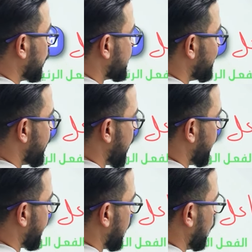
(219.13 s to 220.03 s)
وحده من
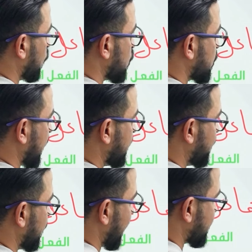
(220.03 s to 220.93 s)
ذني لو تستخدم
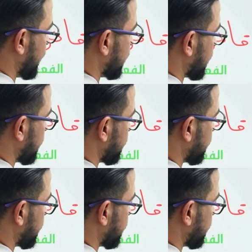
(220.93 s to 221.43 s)
الدازنت